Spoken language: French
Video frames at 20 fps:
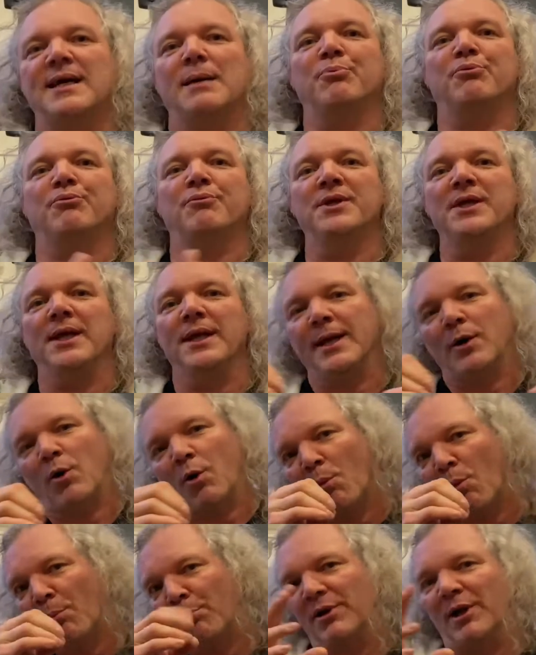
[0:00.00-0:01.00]
appuyer et
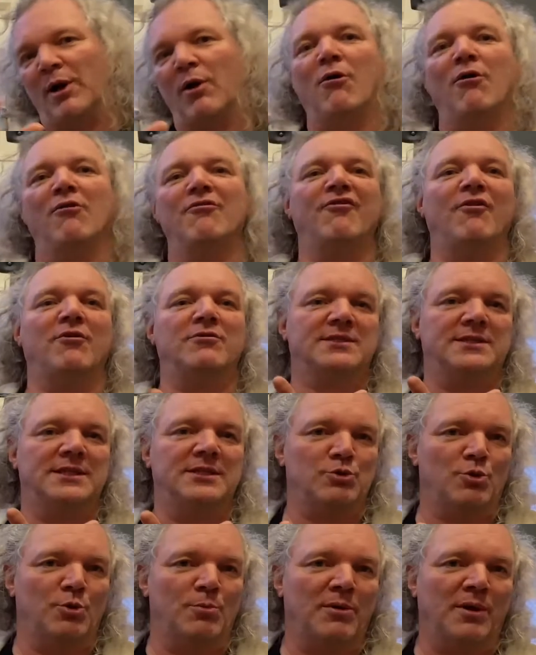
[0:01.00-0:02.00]
comment on peut les renforcer
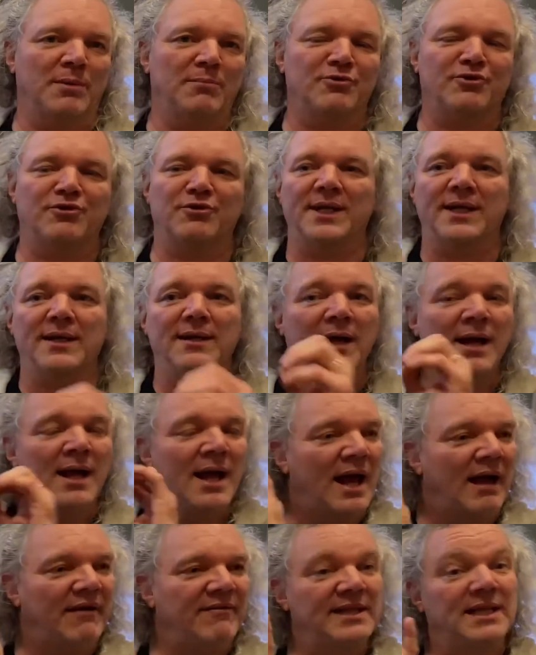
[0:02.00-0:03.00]
sur le plan émotionnel
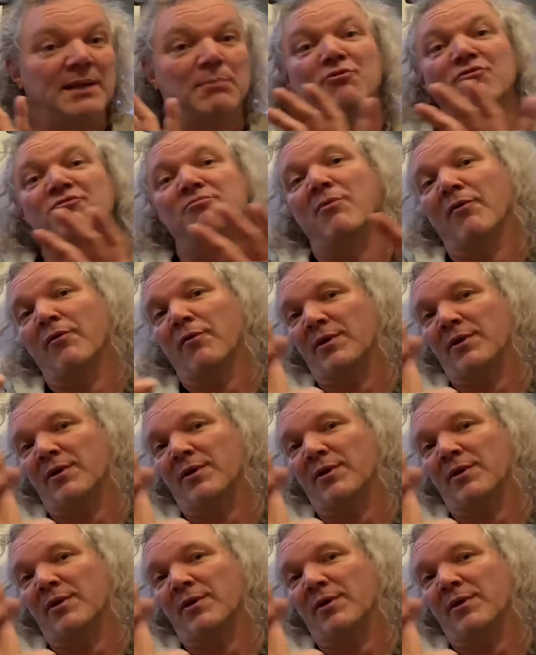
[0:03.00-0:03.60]
avec des mouvements dans